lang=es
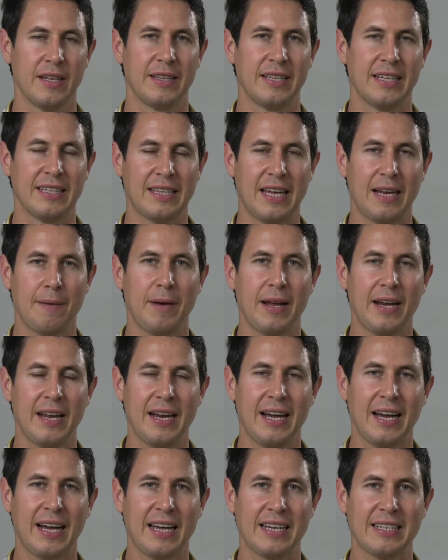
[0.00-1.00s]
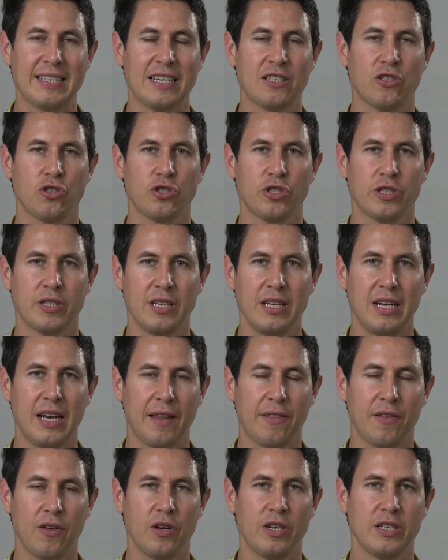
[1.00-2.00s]
de tal manera que esas
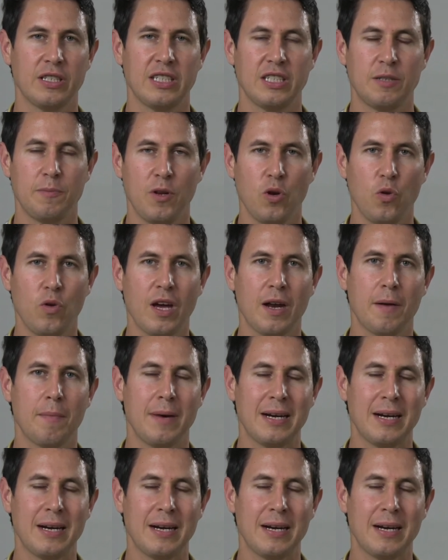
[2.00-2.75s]
oscilaciones disminuyan